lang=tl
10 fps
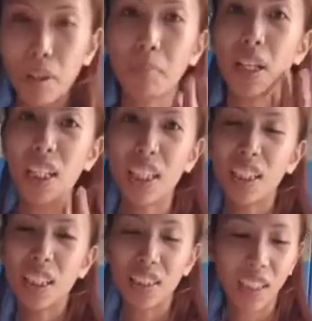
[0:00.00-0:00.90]
Pag mainit
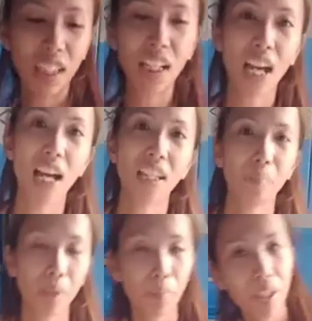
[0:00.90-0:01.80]
kasi,
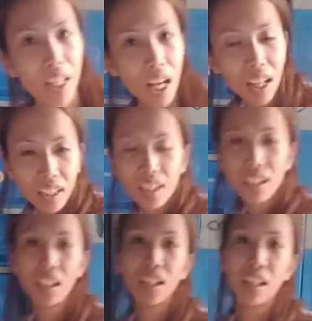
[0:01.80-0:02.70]
naghahanap kami ng
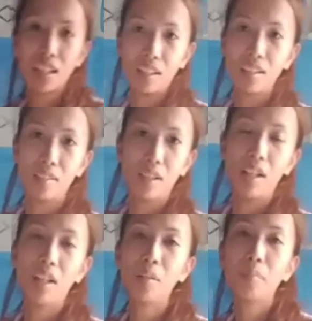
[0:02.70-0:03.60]

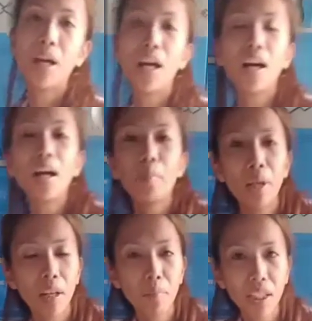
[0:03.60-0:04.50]
uh, ma
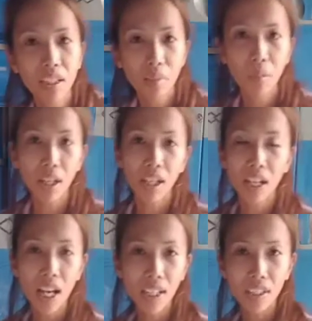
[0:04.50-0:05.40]
malamig na
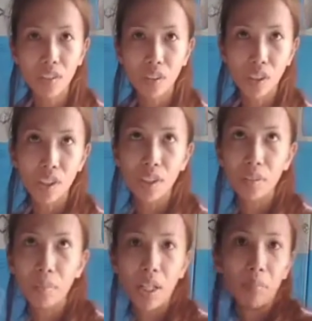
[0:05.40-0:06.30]
makakain
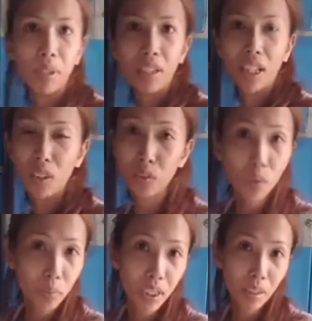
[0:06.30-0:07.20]
or malamig na
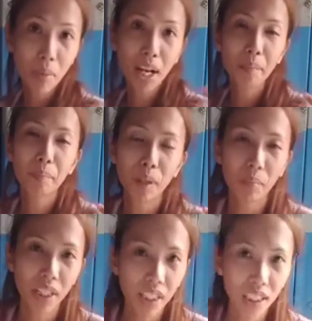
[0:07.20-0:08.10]
inumin, di ba? Pag
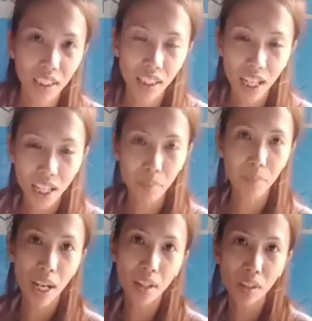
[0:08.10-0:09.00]
mainit, naghahanap
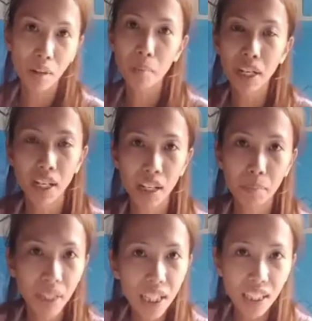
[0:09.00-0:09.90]
tayo ng
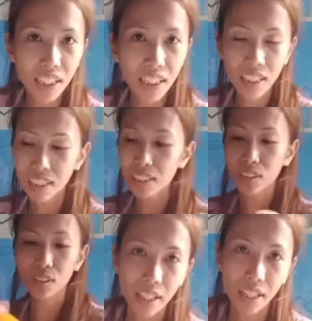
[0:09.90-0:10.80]
malalamig.
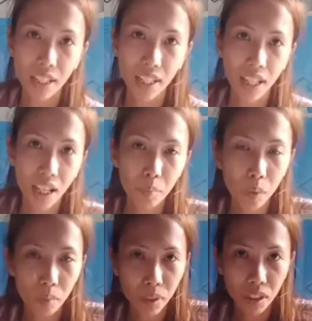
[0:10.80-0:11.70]
Kaya nga
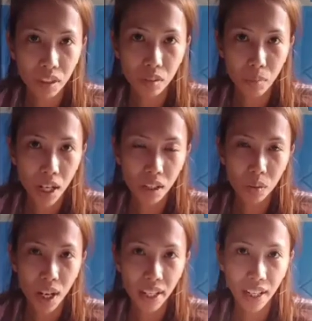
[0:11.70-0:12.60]
po kami
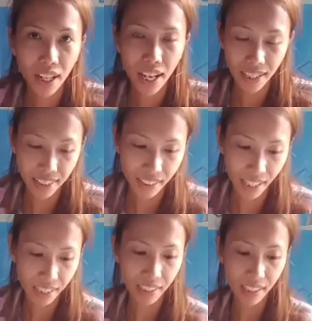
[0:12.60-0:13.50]
gumagawa ng ice
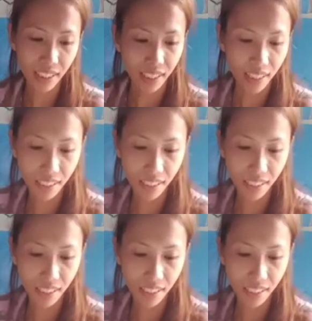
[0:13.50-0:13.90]
candy.